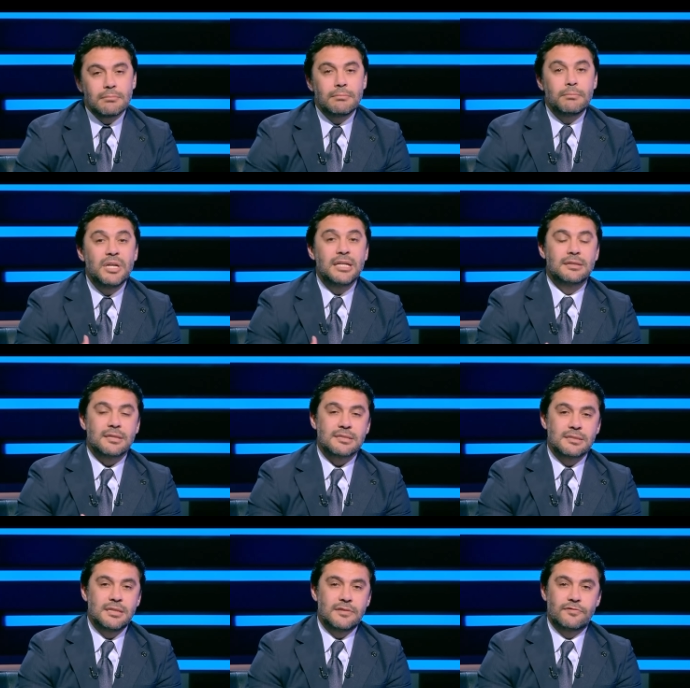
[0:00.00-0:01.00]
من
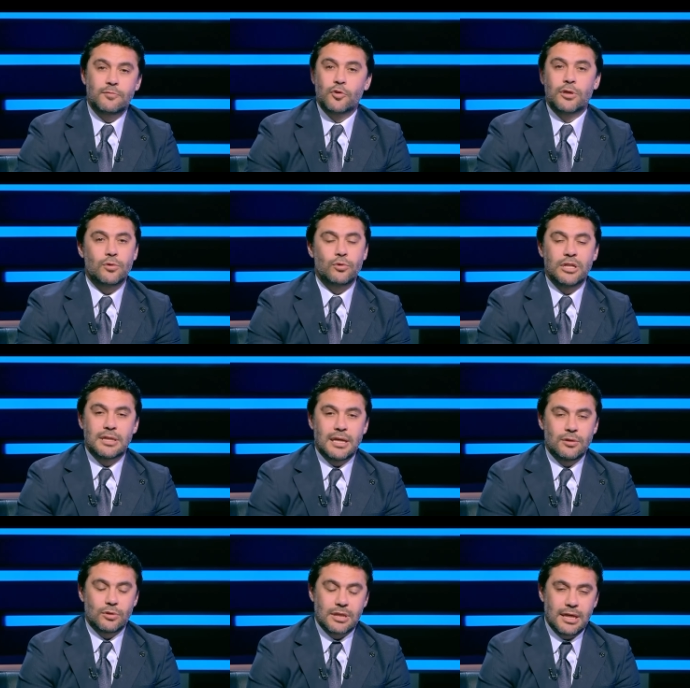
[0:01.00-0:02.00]
التصنيف ممكن يكون الثاني
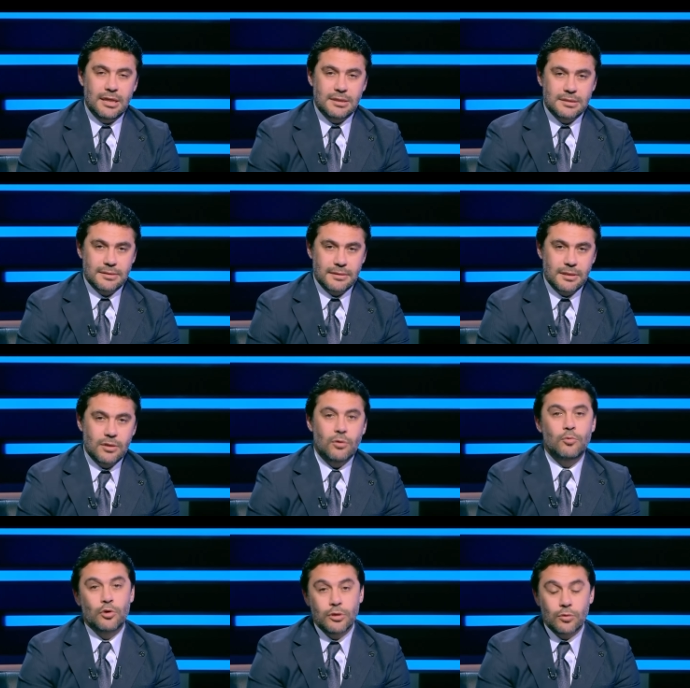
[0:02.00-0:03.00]
والثالث
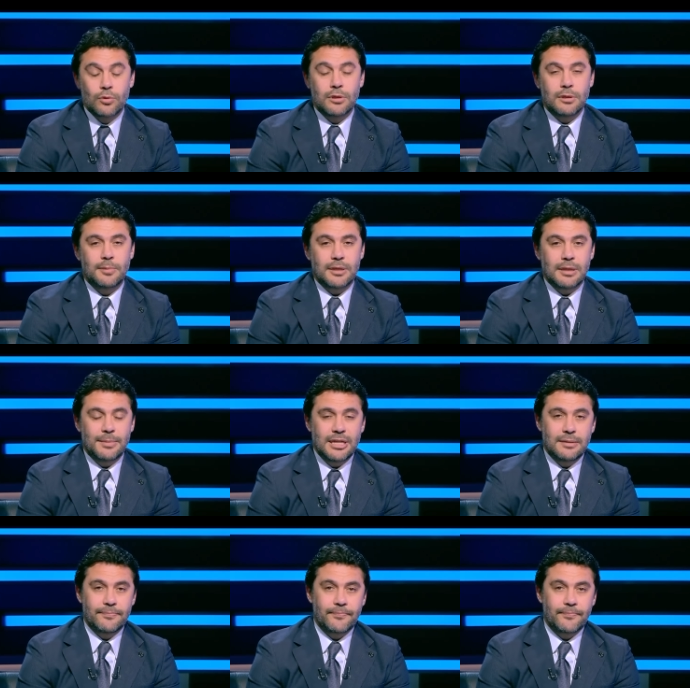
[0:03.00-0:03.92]
وممكن يكون الرابع كمان